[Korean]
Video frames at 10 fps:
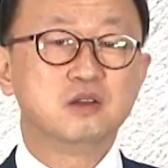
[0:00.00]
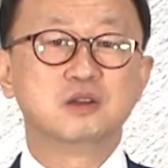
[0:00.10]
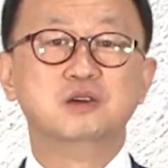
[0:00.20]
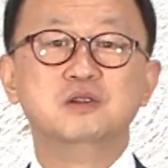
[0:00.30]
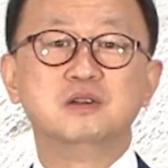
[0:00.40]

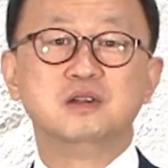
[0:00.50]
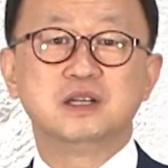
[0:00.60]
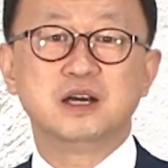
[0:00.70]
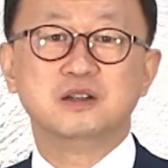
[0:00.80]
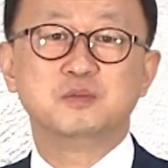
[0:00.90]

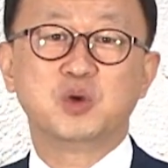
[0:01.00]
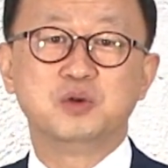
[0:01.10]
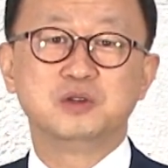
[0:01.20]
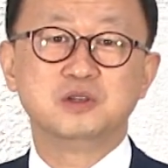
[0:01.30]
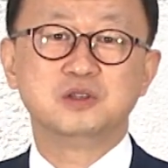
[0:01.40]
그늘이라는
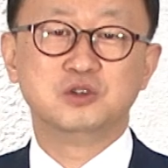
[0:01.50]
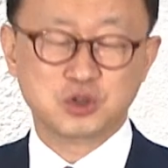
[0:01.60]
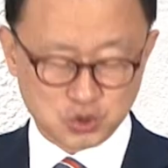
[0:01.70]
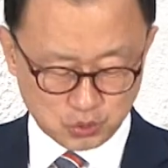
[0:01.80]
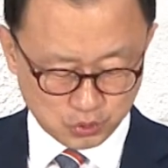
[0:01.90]
표현은
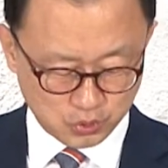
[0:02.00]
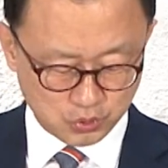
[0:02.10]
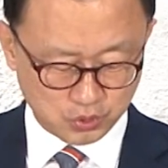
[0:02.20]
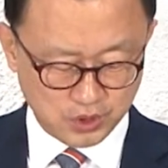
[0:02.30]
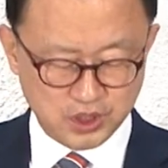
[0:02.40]

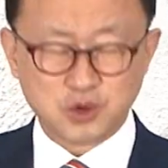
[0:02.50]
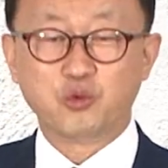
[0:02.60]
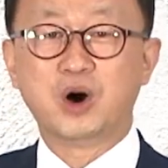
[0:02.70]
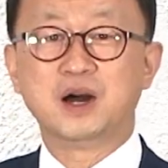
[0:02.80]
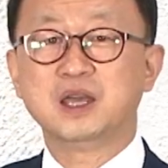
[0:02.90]
은의적으로
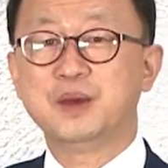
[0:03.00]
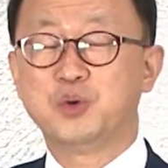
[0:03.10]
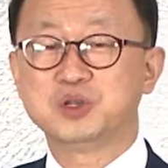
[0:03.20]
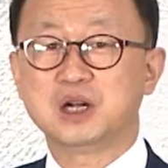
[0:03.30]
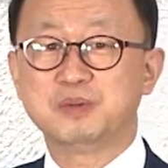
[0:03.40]
왕의
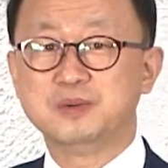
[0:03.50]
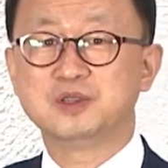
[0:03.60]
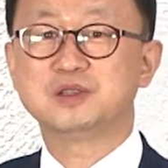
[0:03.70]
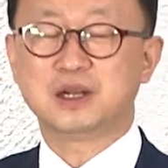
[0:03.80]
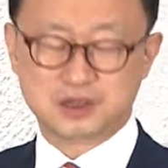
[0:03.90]
보살핌을
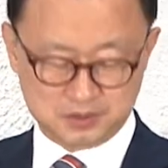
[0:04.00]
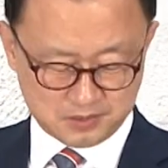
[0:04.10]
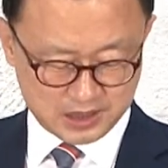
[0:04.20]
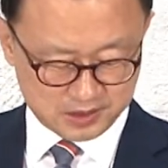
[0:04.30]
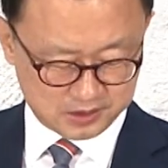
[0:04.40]
뜻하는
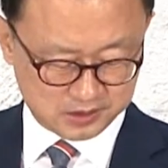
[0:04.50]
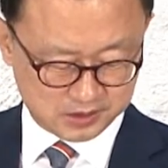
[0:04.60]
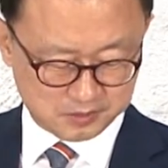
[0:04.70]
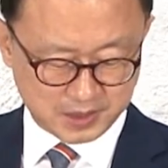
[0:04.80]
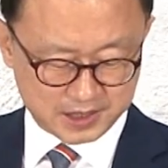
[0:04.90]
말,
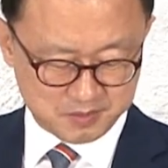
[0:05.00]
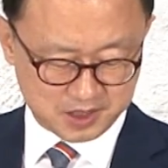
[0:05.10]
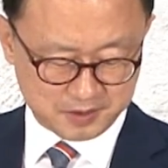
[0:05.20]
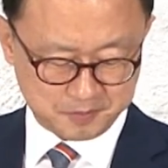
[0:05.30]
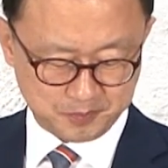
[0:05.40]
어,
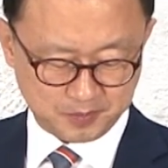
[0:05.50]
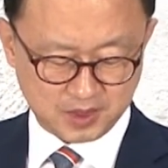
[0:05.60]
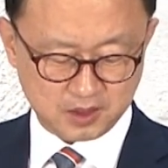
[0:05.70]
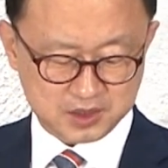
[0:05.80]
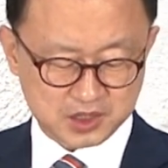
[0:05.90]
말입니다.
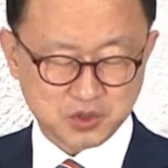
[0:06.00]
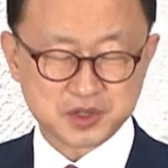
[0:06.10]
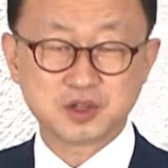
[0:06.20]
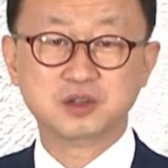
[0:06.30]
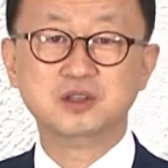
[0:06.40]
그러니까
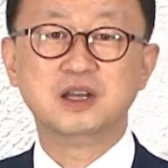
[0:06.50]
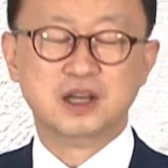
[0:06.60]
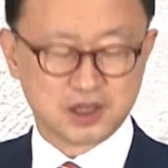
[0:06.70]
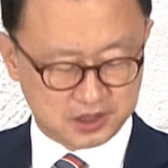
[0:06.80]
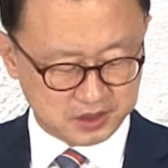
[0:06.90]
사절에서는
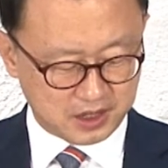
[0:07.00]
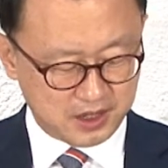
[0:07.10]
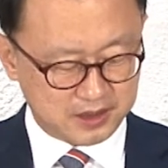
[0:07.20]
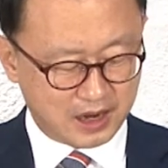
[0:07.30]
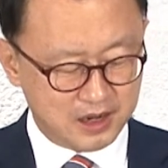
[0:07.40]

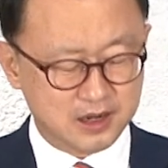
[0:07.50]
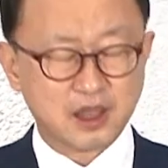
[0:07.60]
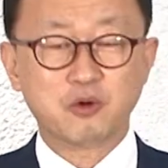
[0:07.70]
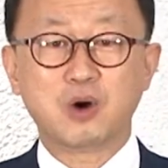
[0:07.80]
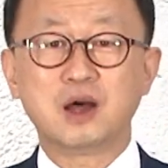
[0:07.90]
그의
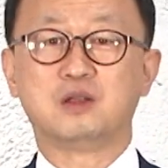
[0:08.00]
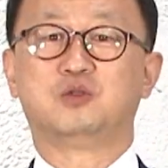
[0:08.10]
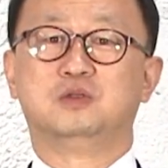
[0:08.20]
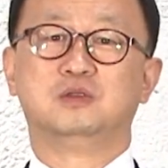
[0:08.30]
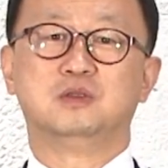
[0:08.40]
날개와
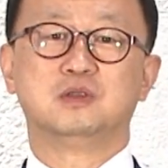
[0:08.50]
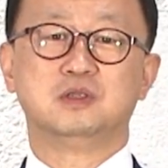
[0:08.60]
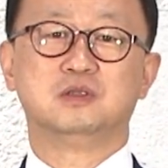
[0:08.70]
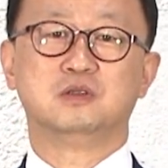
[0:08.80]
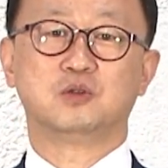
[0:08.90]
어,
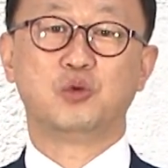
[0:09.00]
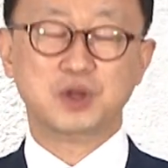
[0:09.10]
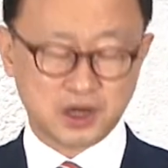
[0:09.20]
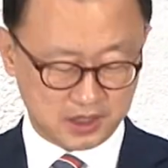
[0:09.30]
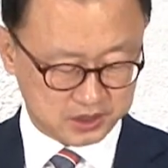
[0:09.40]
어,
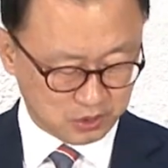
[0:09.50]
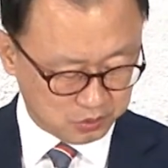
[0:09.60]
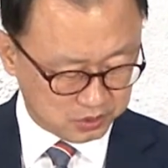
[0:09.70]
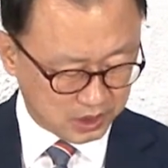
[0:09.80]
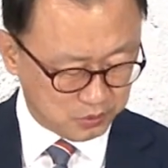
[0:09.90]
동일하게
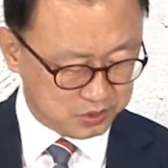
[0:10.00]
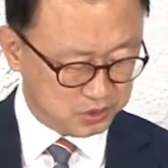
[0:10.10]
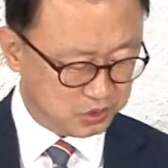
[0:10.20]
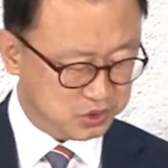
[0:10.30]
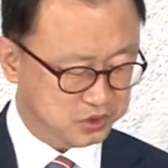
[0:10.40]
사용을 하고 있는
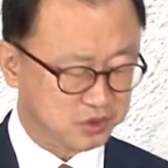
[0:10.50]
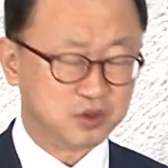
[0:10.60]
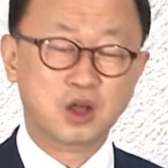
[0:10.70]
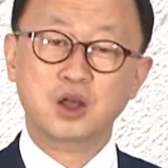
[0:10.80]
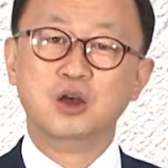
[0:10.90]
것이죠.
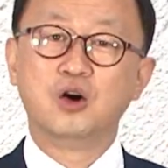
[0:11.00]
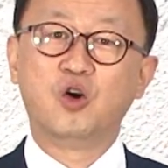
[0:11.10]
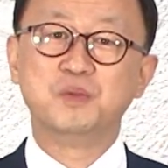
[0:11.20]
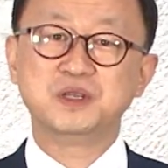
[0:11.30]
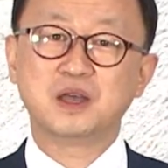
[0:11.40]

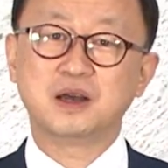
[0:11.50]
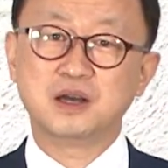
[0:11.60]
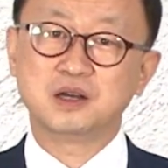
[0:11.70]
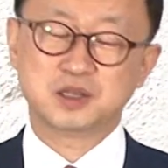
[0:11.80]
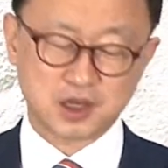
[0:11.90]

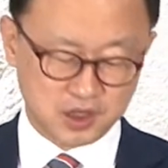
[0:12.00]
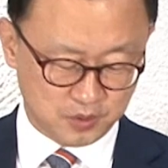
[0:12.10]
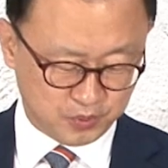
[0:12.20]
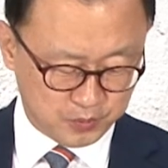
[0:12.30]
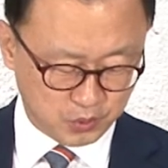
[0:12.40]
어미새가 새끼를
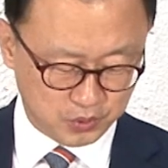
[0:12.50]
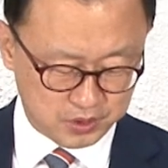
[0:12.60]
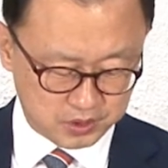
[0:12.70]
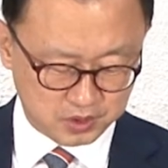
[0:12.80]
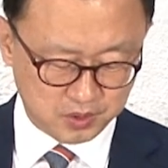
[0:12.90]
품고
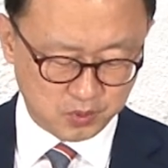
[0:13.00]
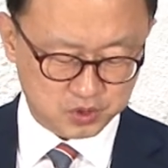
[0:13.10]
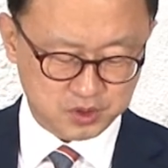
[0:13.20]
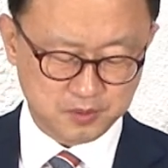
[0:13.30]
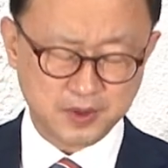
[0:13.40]
있는 그런
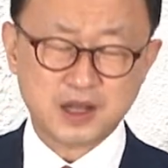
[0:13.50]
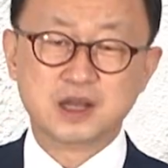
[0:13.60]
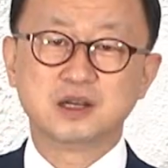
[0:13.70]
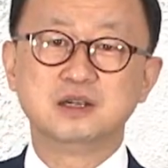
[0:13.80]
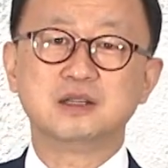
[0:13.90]
모습,
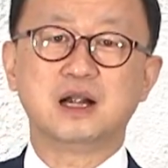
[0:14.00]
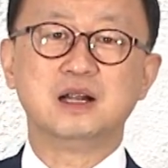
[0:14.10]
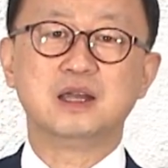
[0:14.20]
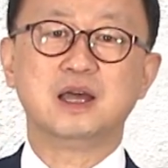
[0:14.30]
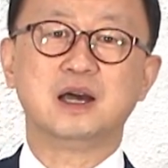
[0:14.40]
그
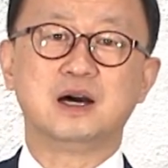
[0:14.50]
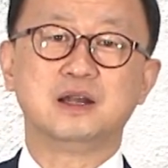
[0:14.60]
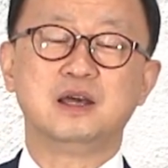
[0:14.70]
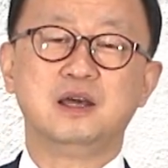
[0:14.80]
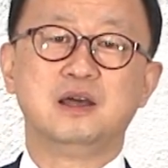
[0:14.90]
날개
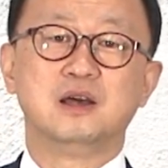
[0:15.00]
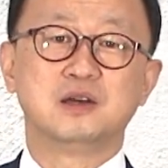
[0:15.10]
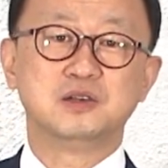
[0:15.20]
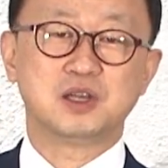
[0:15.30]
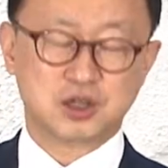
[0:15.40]
아래
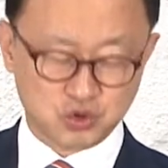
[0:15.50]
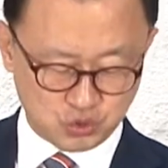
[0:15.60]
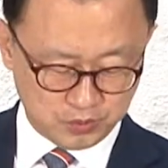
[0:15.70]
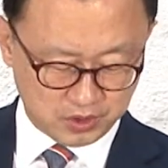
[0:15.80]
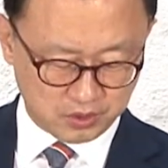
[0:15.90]
그 새끼를
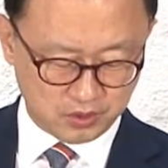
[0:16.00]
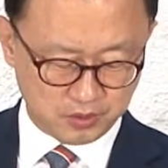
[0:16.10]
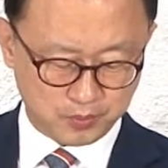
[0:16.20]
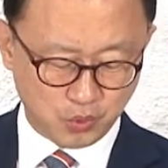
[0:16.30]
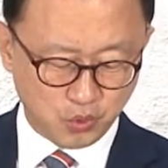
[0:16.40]

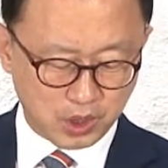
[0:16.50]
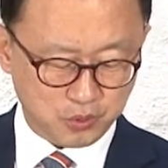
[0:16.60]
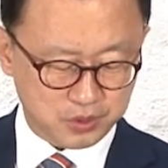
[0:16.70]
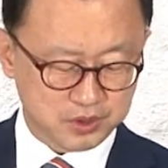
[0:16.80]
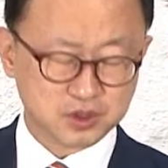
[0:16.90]
숨겨
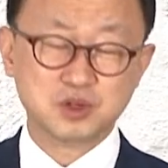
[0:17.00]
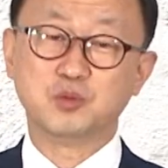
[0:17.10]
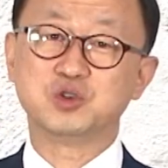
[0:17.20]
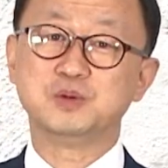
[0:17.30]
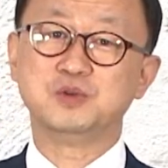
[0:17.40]
보호하고 있는 그
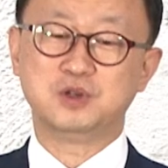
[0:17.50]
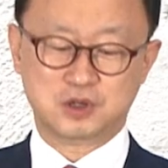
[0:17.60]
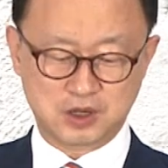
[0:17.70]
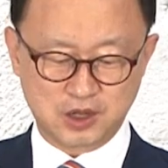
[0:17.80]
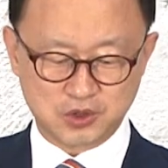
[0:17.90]

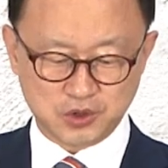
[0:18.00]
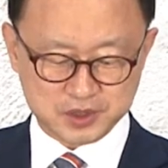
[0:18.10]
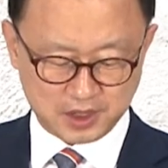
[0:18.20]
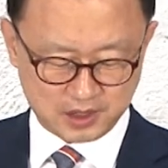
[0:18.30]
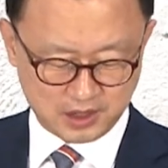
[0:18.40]
모습을
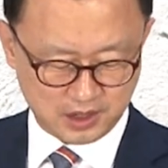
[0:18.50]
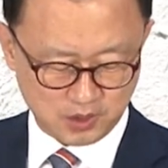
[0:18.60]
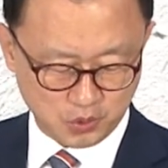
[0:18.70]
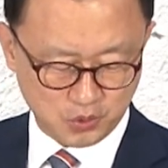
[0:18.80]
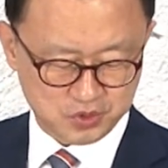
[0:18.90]
연상케
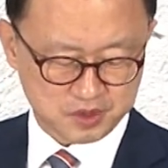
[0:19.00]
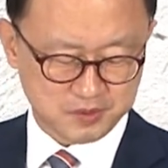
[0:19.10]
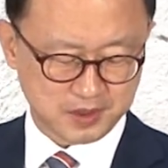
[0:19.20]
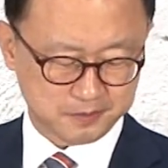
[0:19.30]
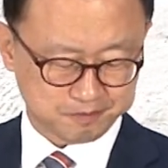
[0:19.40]
하고
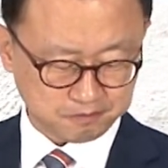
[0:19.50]
있습니다.